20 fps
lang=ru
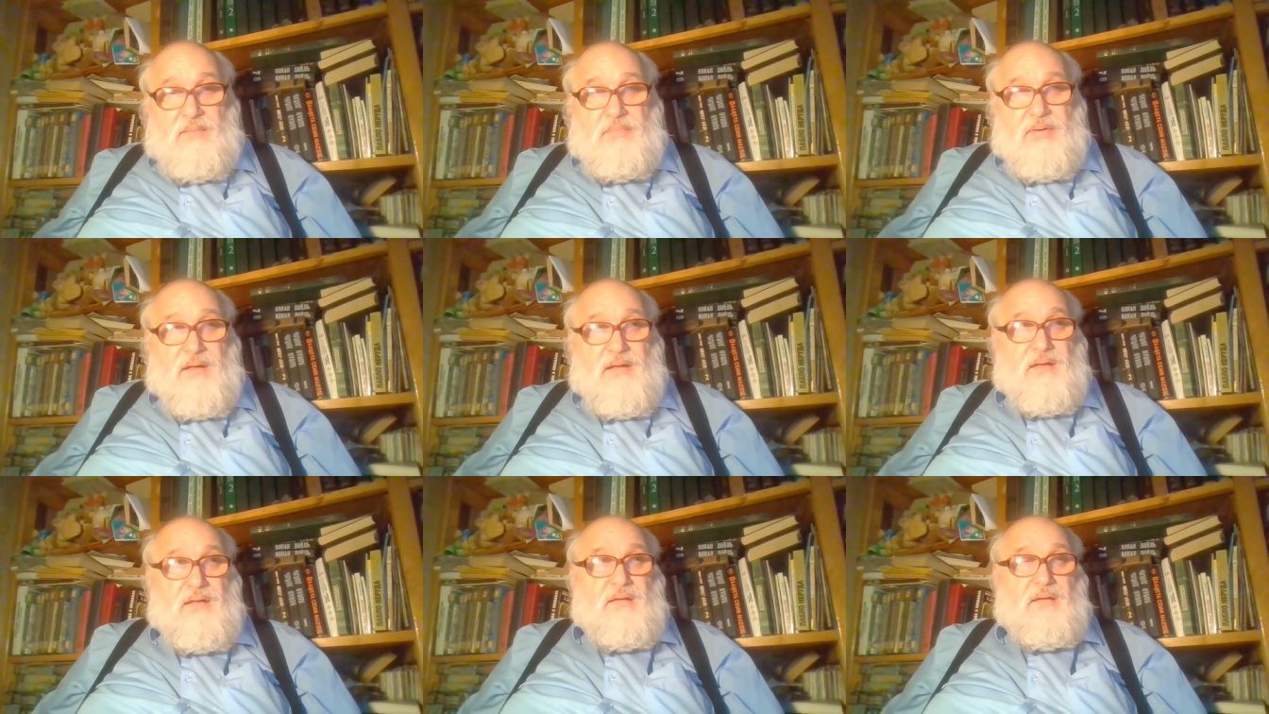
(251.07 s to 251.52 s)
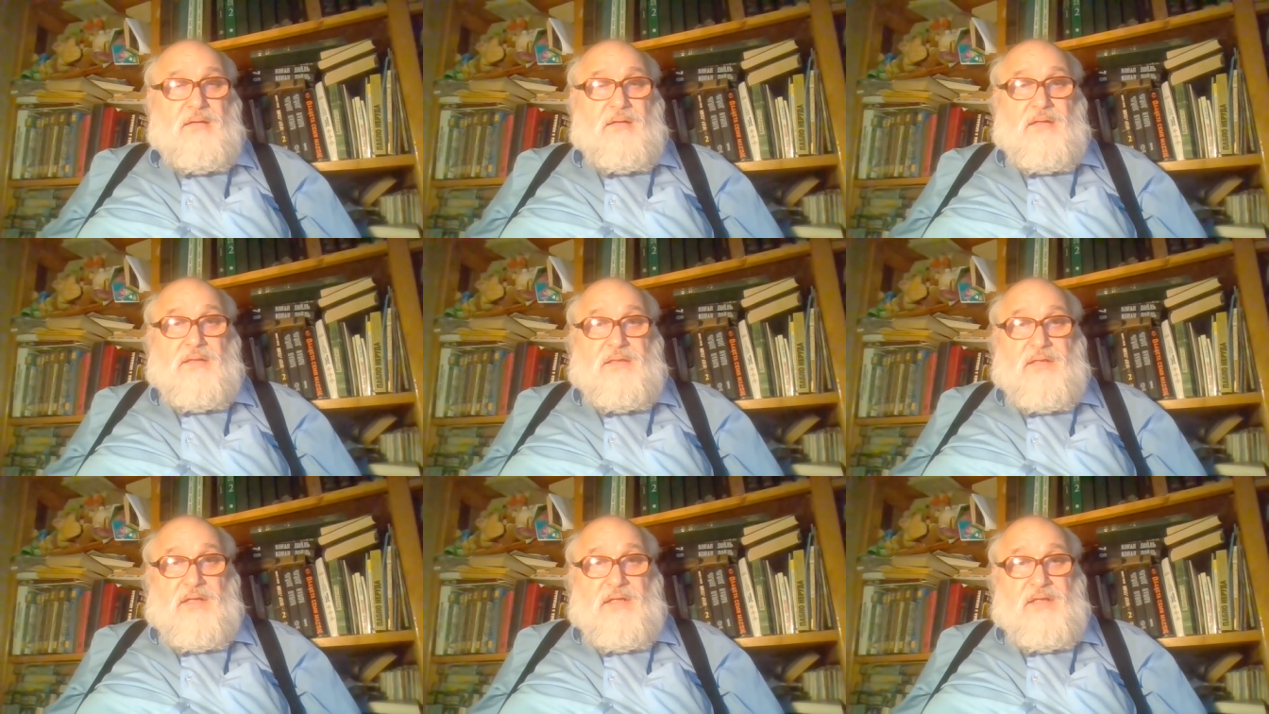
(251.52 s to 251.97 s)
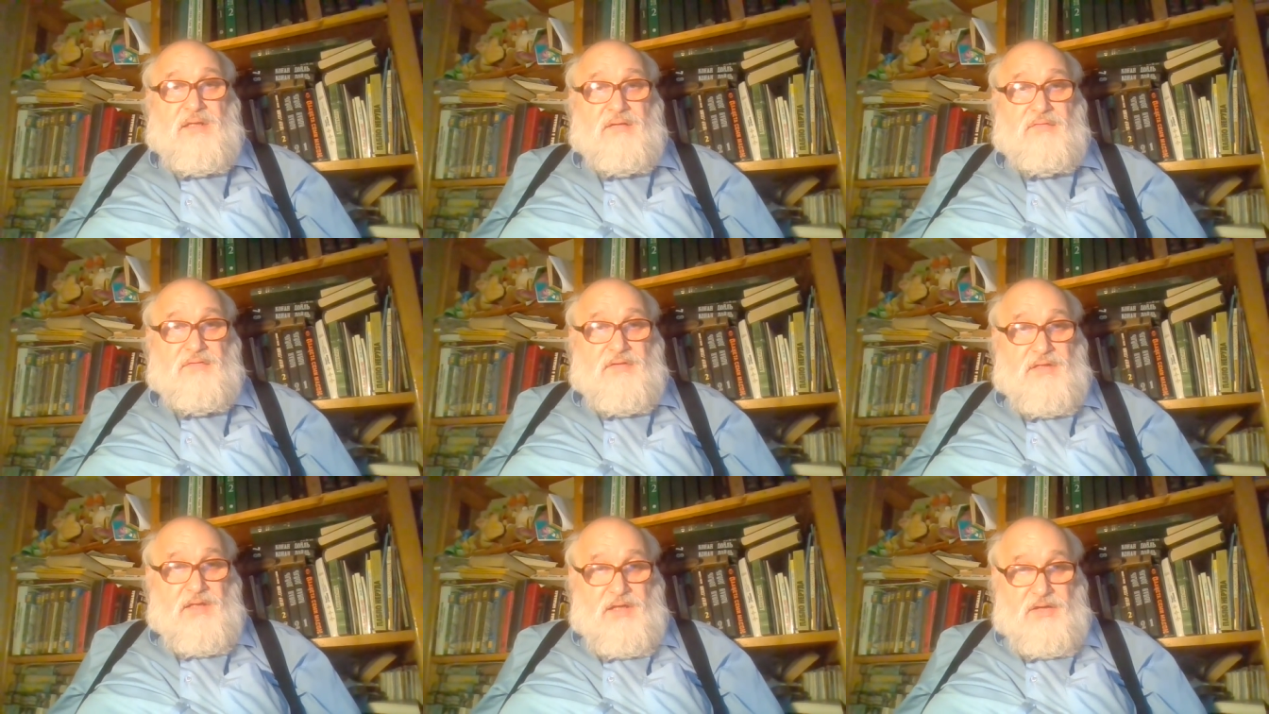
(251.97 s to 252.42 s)
бы а, открытые
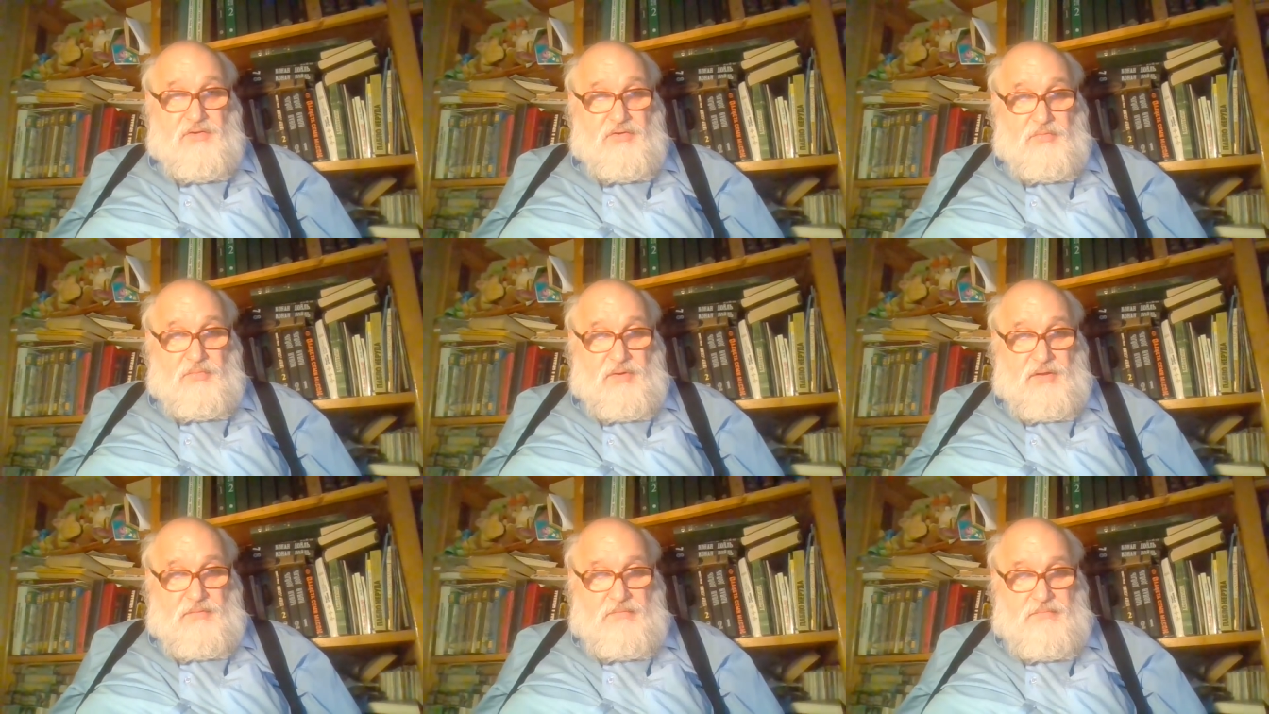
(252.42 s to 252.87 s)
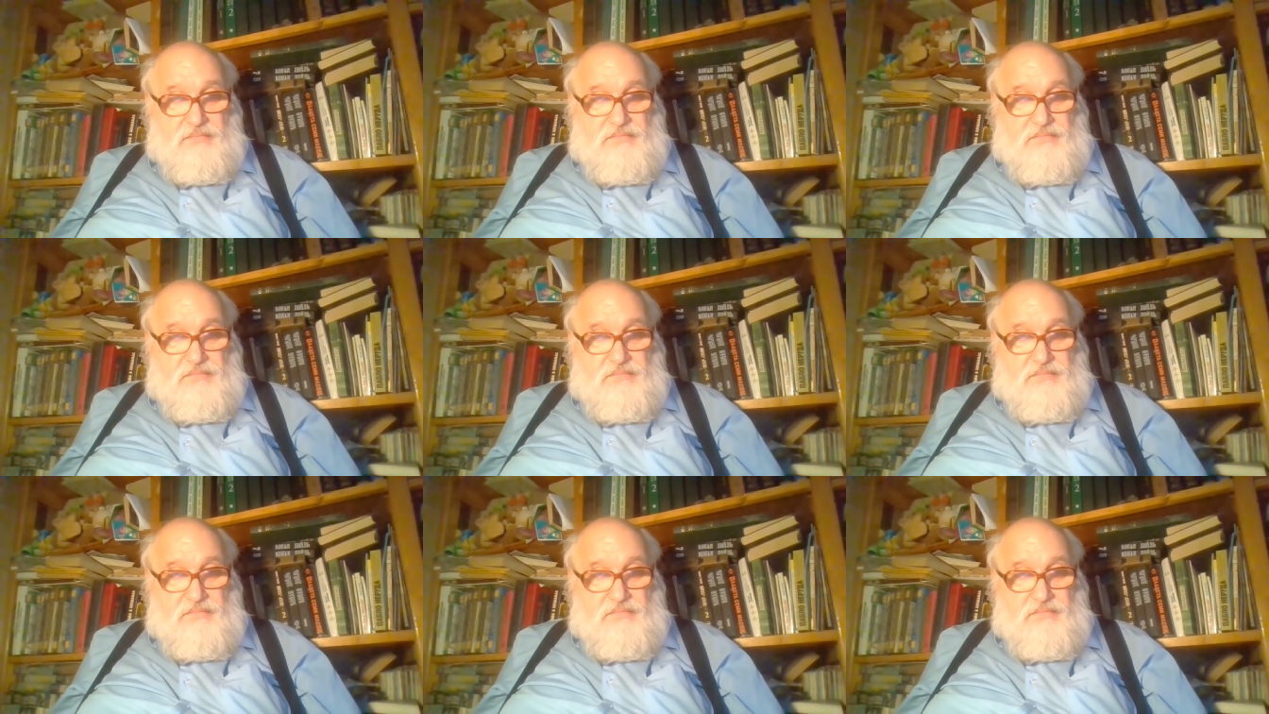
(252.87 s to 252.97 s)
водоемы